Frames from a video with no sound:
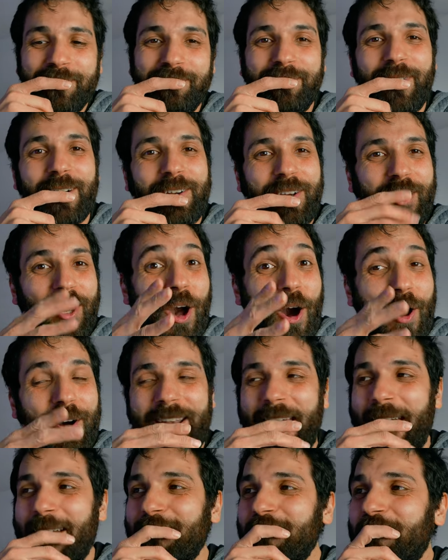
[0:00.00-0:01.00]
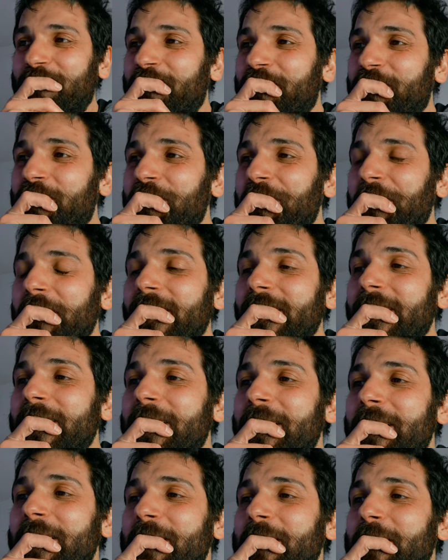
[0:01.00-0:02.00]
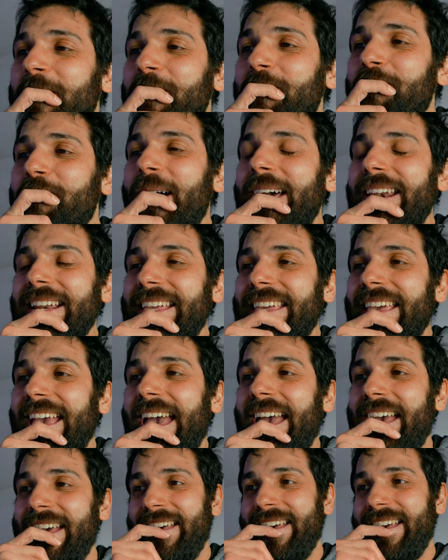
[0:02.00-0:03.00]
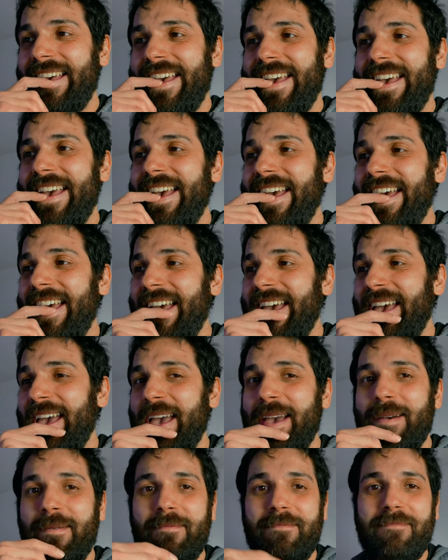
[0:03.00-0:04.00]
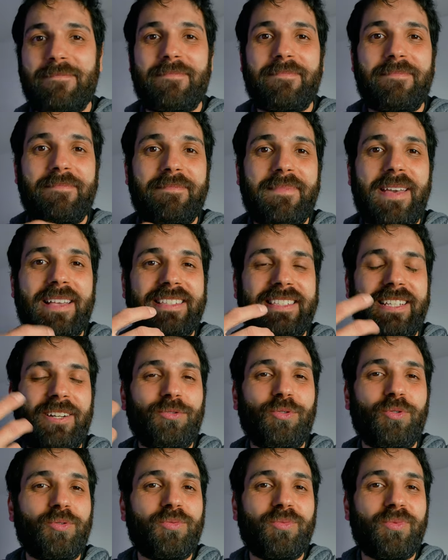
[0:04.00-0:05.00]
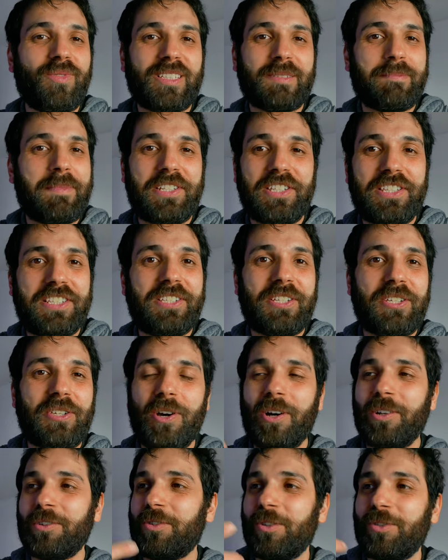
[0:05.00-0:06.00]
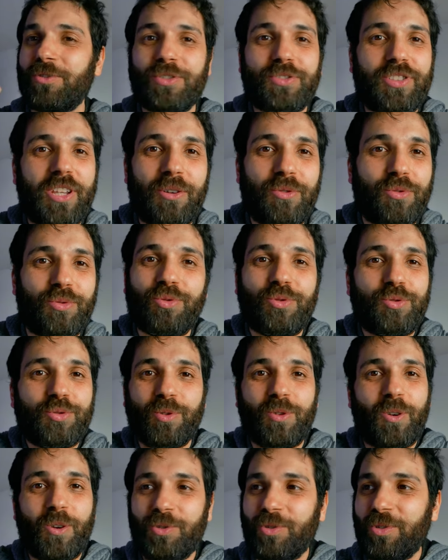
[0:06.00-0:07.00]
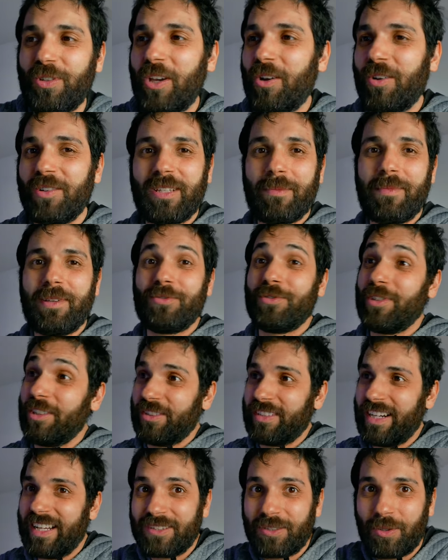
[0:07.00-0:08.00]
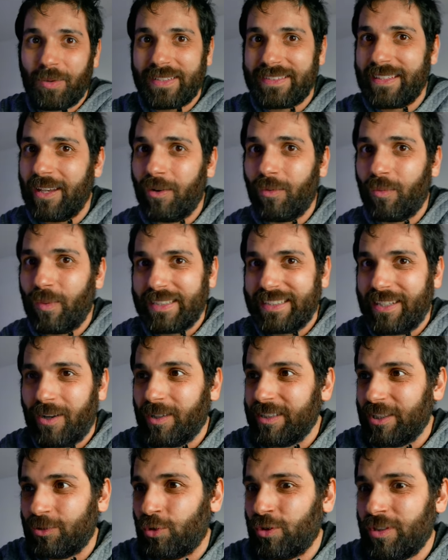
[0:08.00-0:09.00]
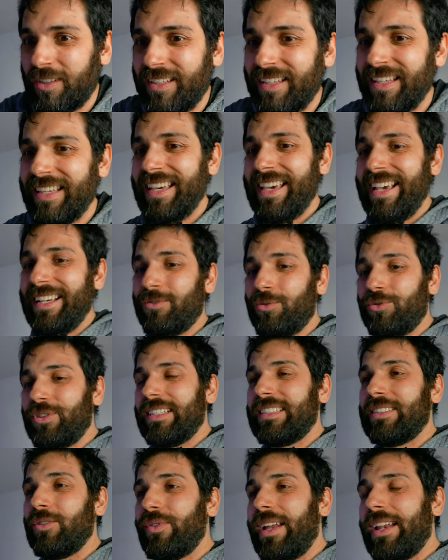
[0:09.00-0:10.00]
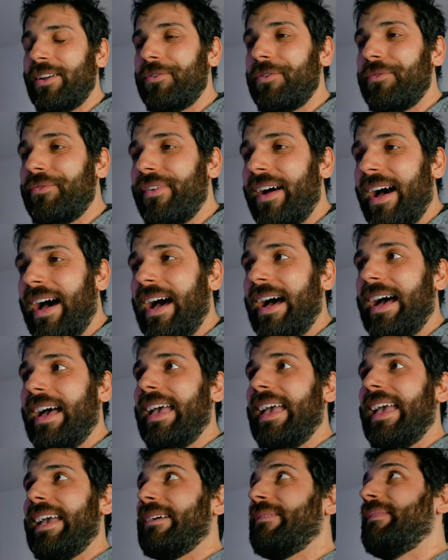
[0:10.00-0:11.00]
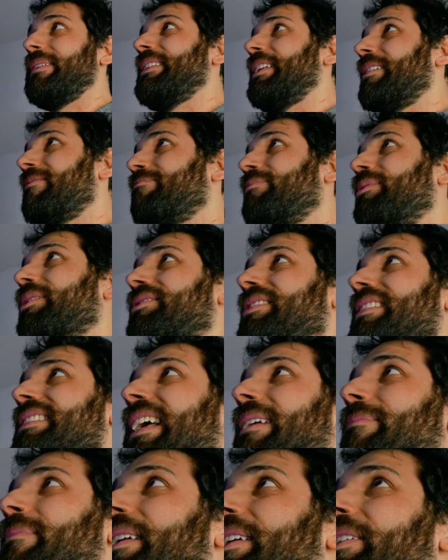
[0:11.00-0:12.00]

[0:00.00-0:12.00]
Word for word: porcone perché mi eh, è stato una specie di singhiozzo, non so se ero rutto, non lo so che cosa mi è successo. Tra l'altro, questa, questa cosa è successa un anno fa e quindi non posso andarmi a